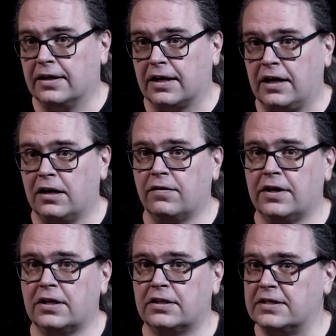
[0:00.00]
Ein
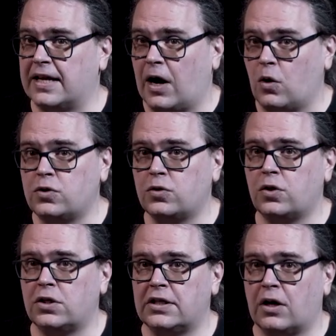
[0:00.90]
Regelwerk, das
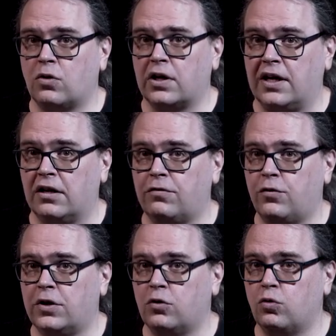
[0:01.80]
ausdrücklich auch Regeln
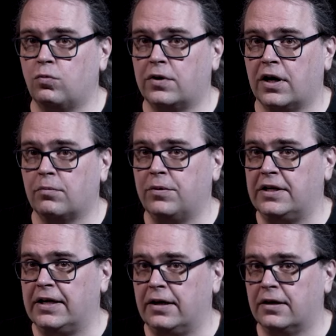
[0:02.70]
für den Umgang
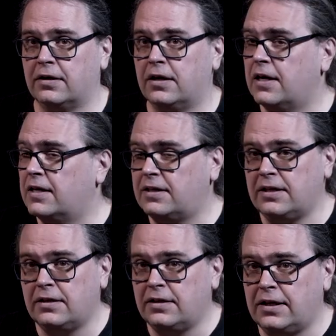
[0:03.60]
mit jenen,
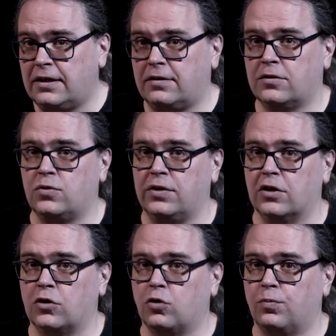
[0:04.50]
die nicht zu
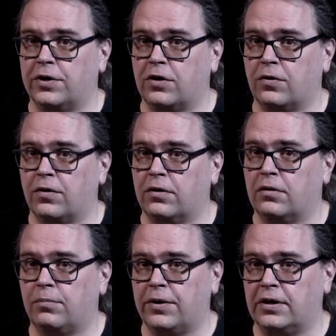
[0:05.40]
ihrer Gruppe
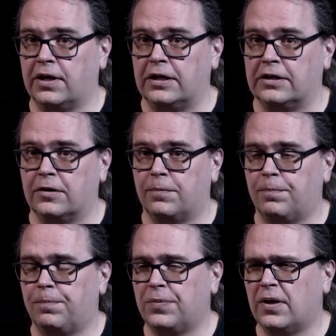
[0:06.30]
gehören, beinhaltet.
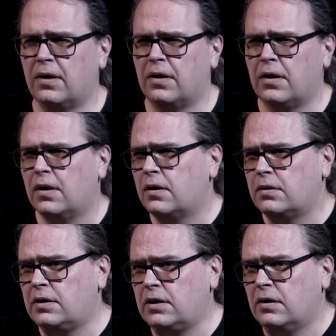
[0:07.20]

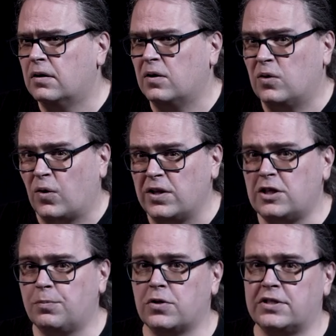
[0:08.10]
Die
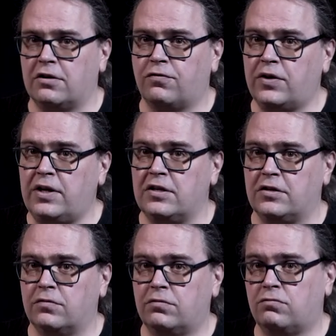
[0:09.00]
90%
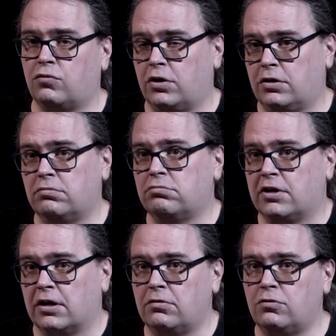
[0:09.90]
Friedlichen wollen
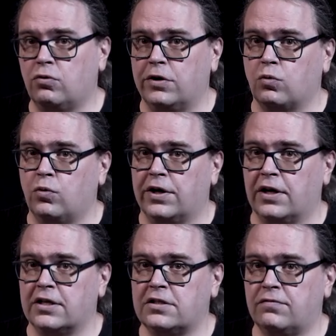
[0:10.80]
dann nur in Ruhe
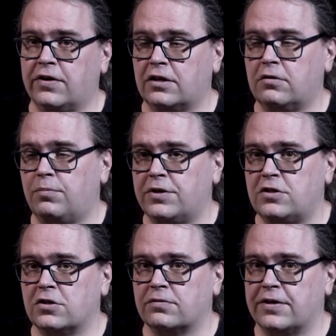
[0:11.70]
gelassen werden
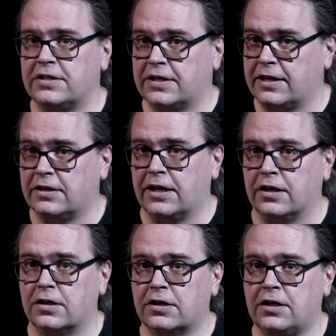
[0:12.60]
bzw. keinen
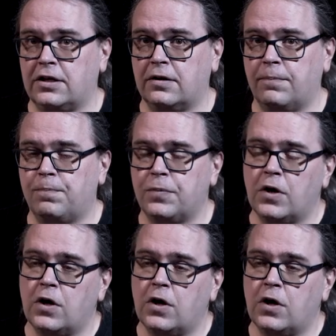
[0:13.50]
Ärger kriegen